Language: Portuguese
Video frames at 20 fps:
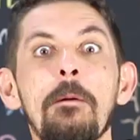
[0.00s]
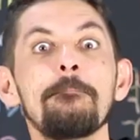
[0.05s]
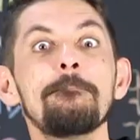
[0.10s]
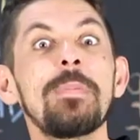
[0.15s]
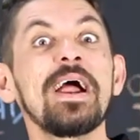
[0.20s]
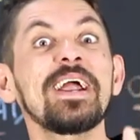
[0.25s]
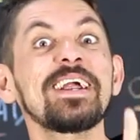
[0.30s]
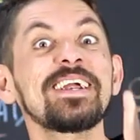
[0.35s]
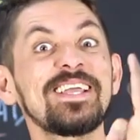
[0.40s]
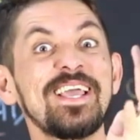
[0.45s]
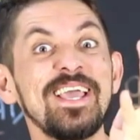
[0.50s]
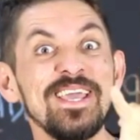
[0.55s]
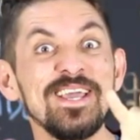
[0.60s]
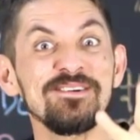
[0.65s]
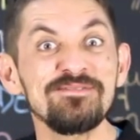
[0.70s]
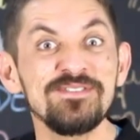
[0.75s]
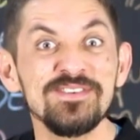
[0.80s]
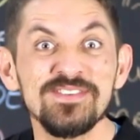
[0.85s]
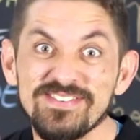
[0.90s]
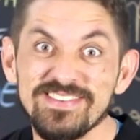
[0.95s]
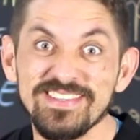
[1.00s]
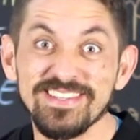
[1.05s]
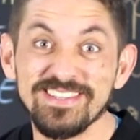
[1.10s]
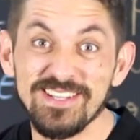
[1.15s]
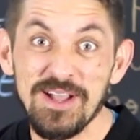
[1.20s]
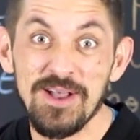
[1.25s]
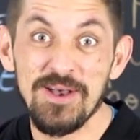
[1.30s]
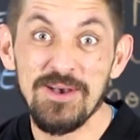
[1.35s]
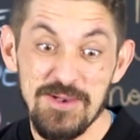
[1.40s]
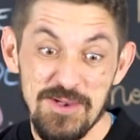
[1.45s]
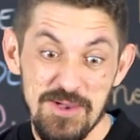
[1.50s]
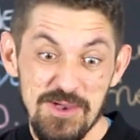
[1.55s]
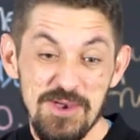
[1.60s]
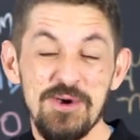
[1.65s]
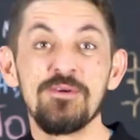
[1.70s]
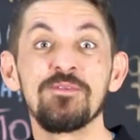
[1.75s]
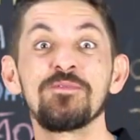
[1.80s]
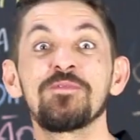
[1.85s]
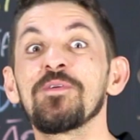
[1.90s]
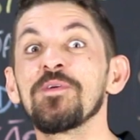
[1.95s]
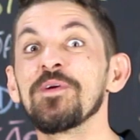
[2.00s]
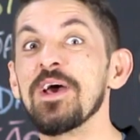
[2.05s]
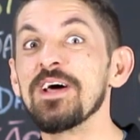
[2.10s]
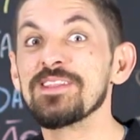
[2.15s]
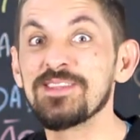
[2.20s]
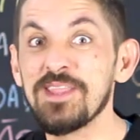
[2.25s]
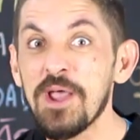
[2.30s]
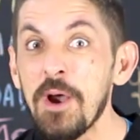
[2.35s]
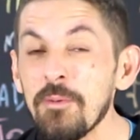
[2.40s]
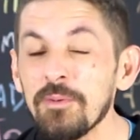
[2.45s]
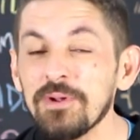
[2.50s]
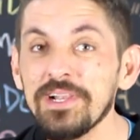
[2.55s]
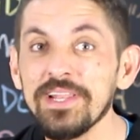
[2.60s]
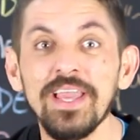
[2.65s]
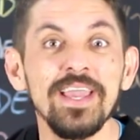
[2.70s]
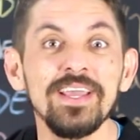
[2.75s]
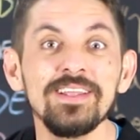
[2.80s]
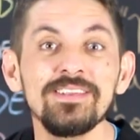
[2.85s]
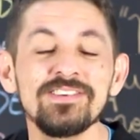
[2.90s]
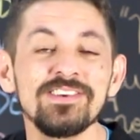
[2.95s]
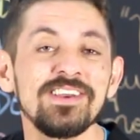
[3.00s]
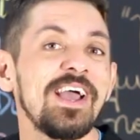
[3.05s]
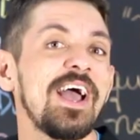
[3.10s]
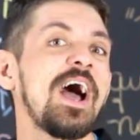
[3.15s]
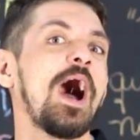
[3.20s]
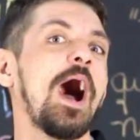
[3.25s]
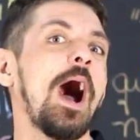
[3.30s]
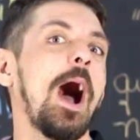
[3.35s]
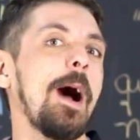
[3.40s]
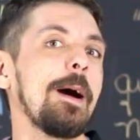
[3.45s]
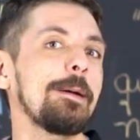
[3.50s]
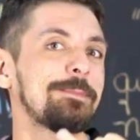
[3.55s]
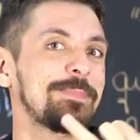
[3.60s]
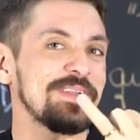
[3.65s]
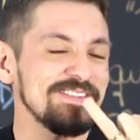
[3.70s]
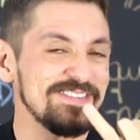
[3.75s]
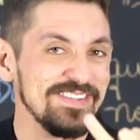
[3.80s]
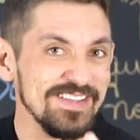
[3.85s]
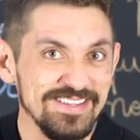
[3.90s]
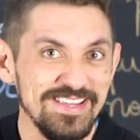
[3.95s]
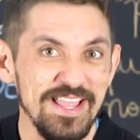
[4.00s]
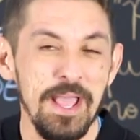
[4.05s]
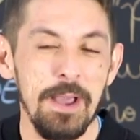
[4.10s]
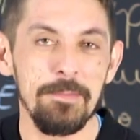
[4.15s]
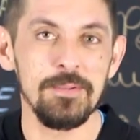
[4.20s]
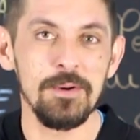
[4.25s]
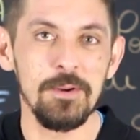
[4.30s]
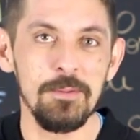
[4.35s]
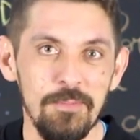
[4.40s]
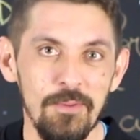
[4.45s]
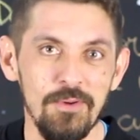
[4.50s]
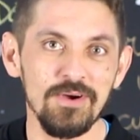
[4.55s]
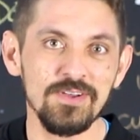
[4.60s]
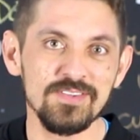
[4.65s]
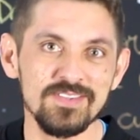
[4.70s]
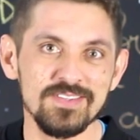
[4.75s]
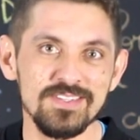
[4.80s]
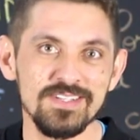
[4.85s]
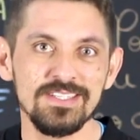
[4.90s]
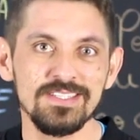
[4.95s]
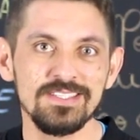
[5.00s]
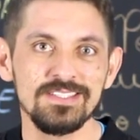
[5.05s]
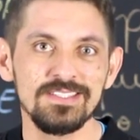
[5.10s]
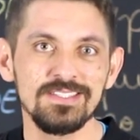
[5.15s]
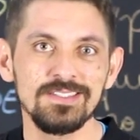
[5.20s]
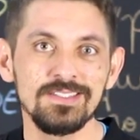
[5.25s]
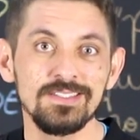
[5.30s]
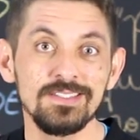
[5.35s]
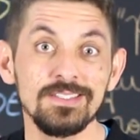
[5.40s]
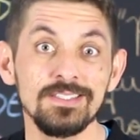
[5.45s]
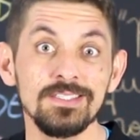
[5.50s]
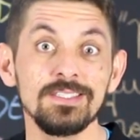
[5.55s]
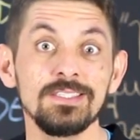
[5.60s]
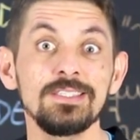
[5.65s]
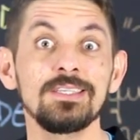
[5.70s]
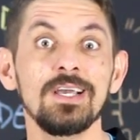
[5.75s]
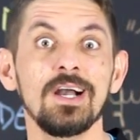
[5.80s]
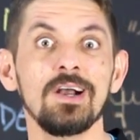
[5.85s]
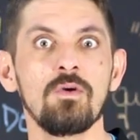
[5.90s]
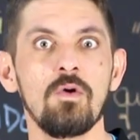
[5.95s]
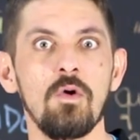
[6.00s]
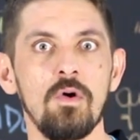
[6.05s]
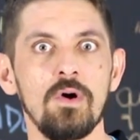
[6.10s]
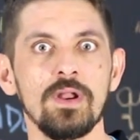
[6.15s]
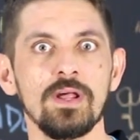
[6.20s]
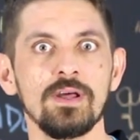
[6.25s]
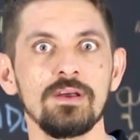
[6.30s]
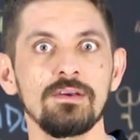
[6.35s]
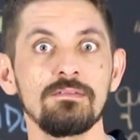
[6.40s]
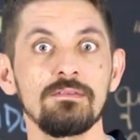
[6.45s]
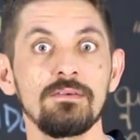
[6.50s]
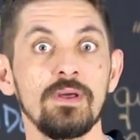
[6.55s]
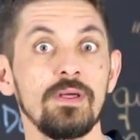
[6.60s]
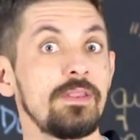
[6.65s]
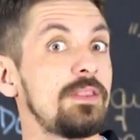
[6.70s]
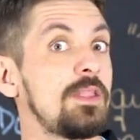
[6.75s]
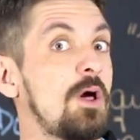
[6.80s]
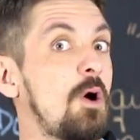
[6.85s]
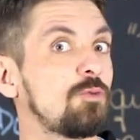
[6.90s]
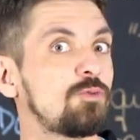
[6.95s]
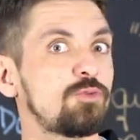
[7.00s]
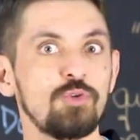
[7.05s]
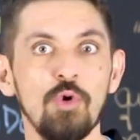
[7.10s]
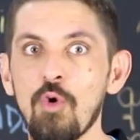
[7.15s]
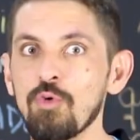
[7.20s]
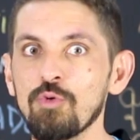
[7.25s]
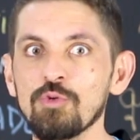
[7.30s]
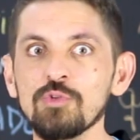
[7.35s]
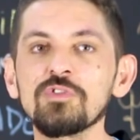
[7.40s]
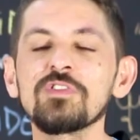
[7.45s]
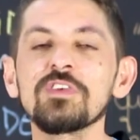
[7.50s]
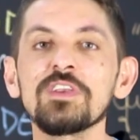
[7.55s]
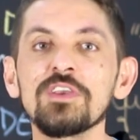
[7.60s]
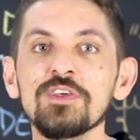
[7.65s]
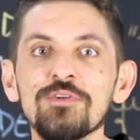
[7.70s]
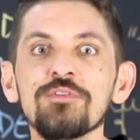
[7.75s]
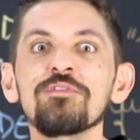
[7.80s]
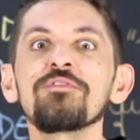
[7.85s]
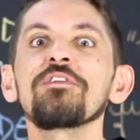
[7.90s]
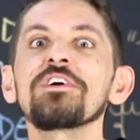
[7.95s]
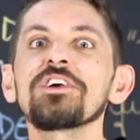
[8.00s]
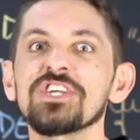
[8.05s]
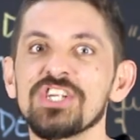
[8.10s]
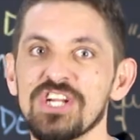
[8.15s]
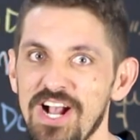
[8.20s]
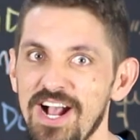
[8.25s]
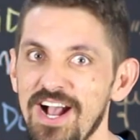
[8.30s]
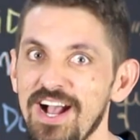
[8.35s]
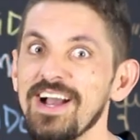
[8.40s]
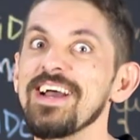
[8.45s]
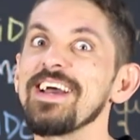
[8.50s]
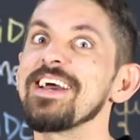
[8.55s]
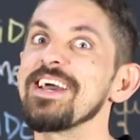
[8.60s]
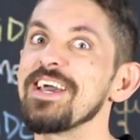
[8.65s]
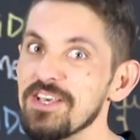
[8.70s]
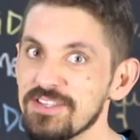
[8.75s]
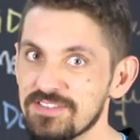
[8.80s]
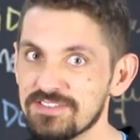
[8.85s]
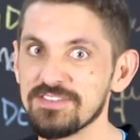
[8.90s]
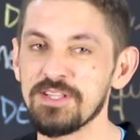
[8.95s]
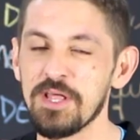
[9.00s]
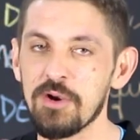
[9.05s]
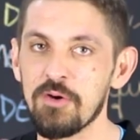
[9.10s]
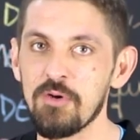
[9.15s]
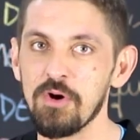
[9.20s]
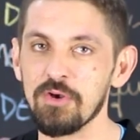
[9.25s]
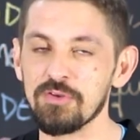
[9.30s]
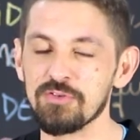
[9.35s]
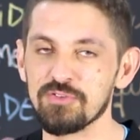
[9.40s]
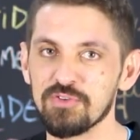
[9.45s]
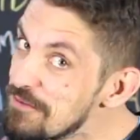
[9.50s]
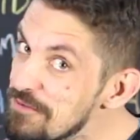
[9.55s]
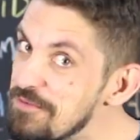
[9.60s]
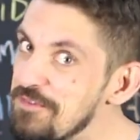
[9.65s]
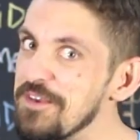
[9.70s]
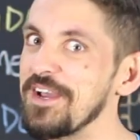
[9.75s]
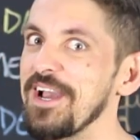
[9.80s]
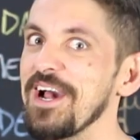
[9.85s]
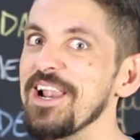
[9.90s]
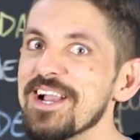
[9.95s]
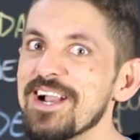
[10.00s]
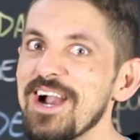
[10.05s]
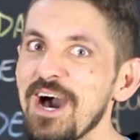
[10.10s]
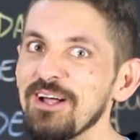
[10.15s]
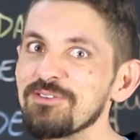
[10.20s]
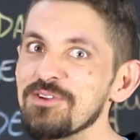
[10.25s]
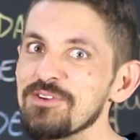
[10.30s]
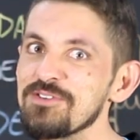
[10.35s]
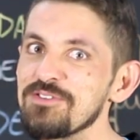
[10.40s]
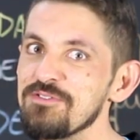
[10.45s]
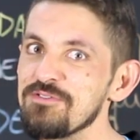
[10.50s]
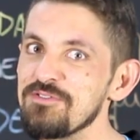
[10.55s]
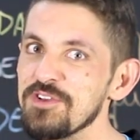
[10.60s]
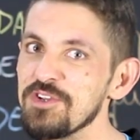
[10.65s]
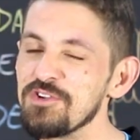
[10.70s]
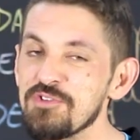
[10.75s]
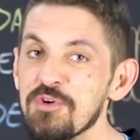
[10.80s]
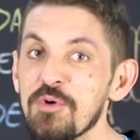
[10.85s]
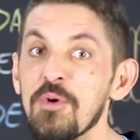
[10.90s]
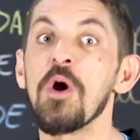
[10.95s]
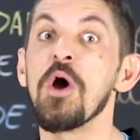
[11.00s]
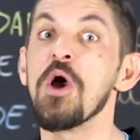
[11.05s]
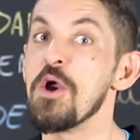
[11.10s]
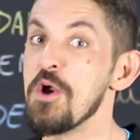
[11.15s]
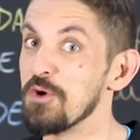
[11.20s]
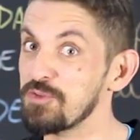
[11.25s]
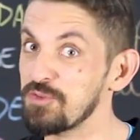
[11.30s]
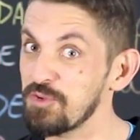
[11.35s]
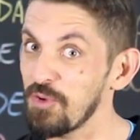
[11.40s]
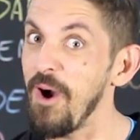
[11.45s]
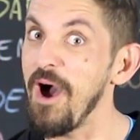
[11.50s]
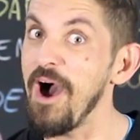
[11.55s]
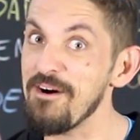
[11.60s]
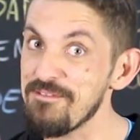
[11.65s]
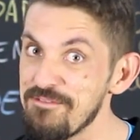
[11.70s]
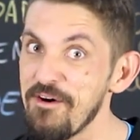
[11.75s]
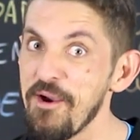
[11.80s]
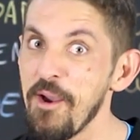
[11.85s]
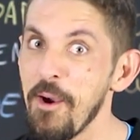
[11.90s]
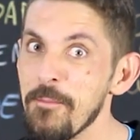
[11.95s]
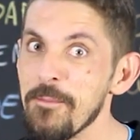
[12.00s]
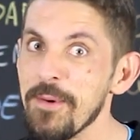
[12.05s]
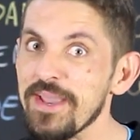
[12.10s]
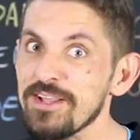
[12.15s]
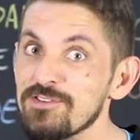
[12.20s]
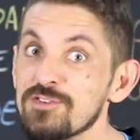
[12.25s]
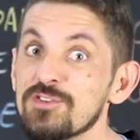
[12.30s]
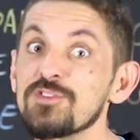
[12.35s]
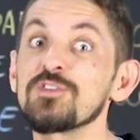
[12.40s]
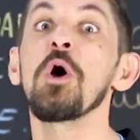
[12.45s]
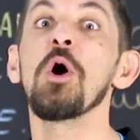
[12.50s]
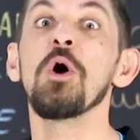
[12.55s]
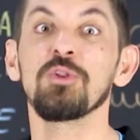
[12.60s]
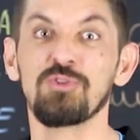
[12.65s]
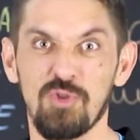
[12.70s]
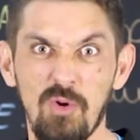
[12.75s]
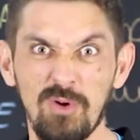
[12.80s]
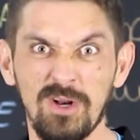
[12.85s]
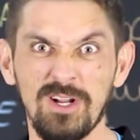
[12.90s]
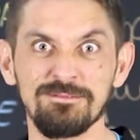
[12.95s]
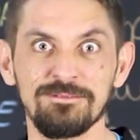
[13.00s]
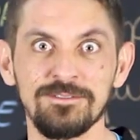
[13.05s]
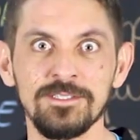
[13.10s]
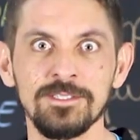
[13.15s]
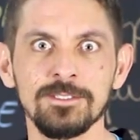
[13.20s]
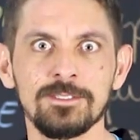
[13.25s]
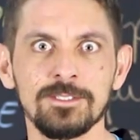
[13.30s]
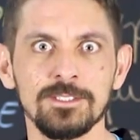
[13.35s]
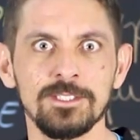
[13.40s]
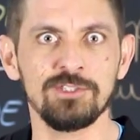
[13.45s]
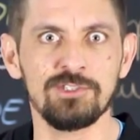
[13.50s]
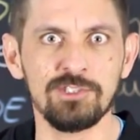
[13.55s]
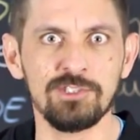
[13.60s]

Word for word: Marquei a visita, fui até o cliente, apresentei a proposta e agora? não tô conseguindo fechar esse negócio. Fica ligado nesse vídeo, eu sou Rafael Mendes, toca a vinheta aí,